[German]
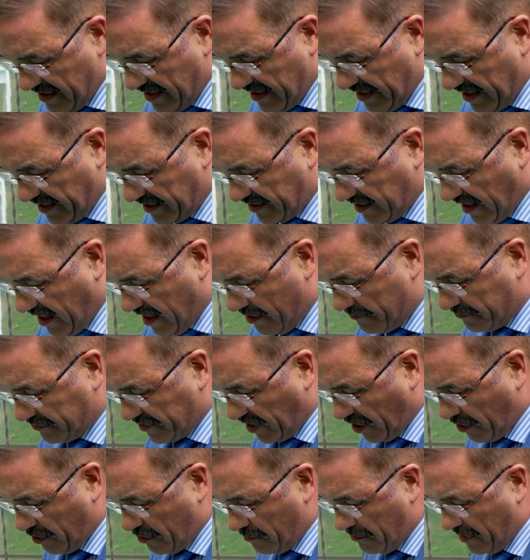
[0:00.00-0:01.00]
Ich darf
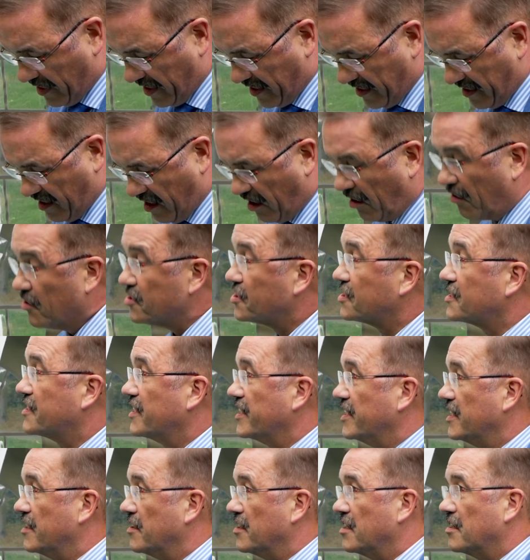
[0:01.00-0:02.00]
darüber hinaus
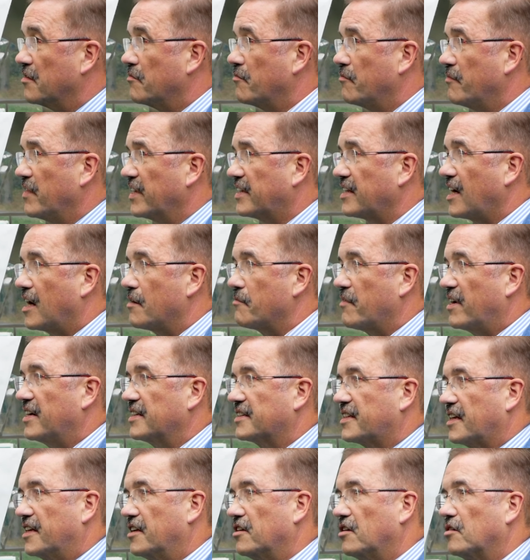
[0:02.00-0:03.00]
die
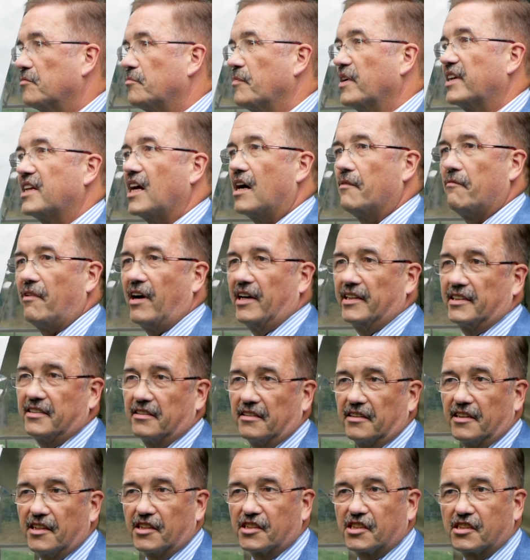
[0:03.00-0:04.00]
Mitarbeiterinnen und
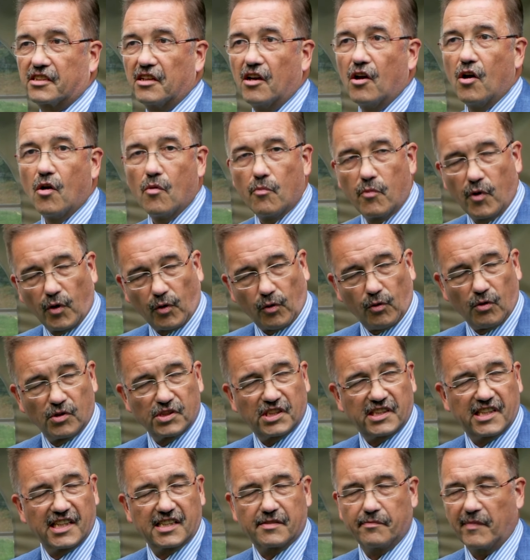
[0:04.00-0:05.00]
Mitarbeiter des
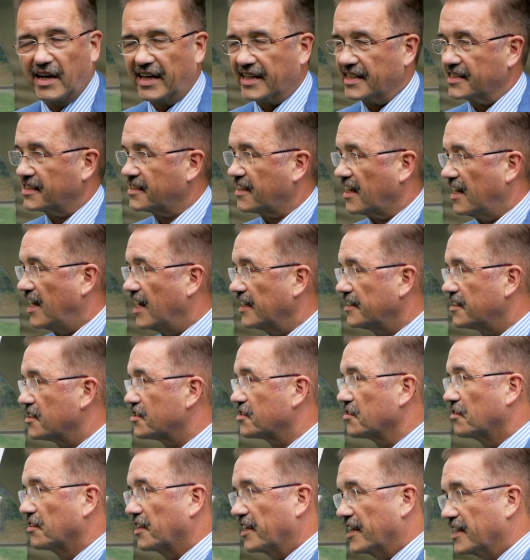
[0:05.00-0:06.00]
Büros des
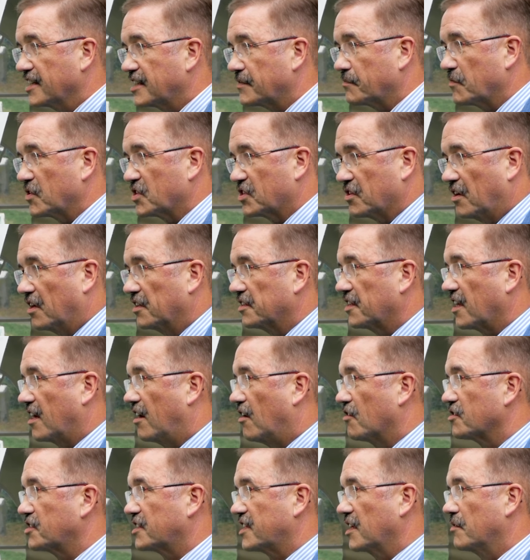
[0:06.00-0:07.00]
Magistrates und insbesondere
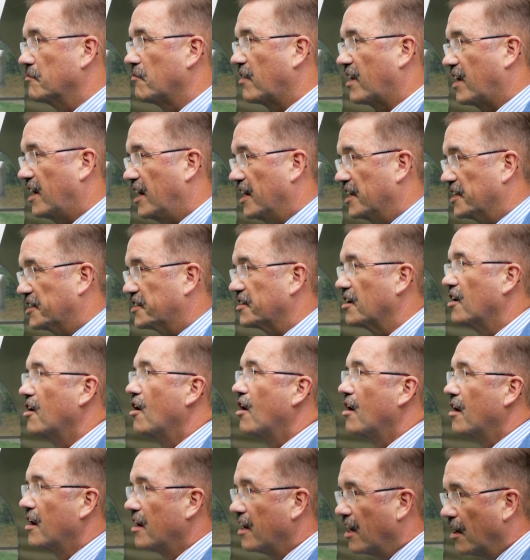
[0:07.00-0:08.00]
aus dem Bereich
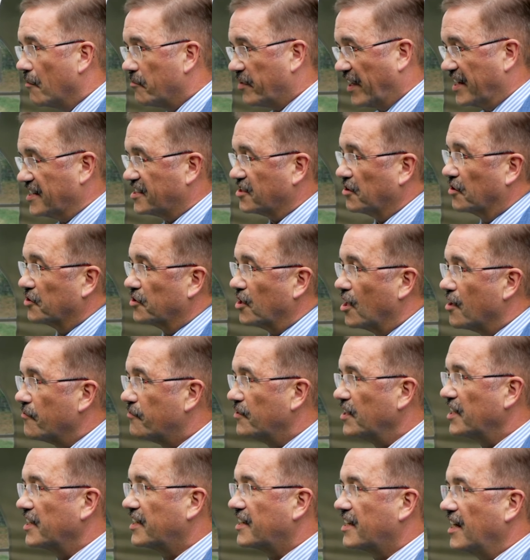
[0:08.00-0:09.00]
Presse- und
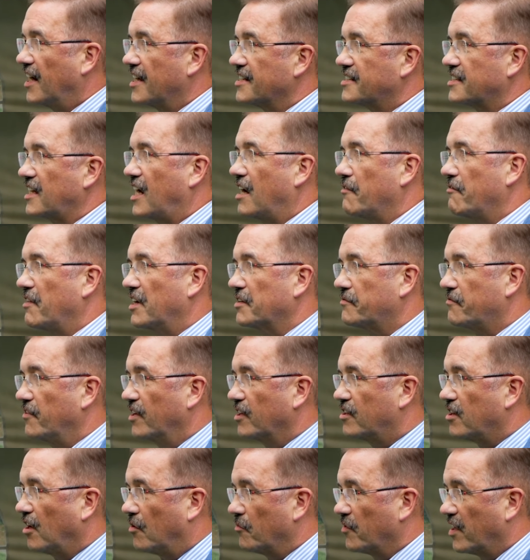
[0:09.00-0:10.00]
Öffentlichkeitsarbeit
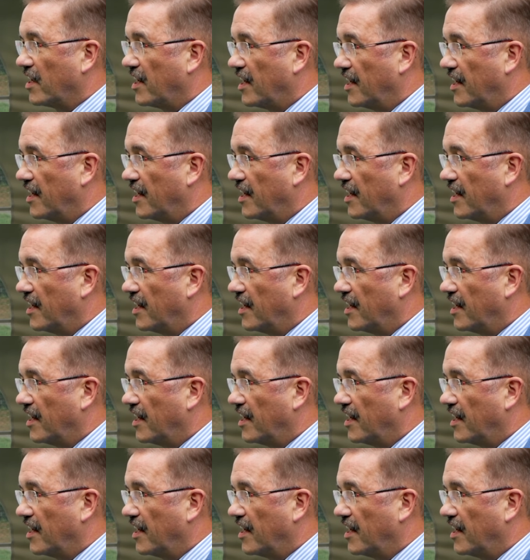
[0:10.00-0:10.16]
willkommen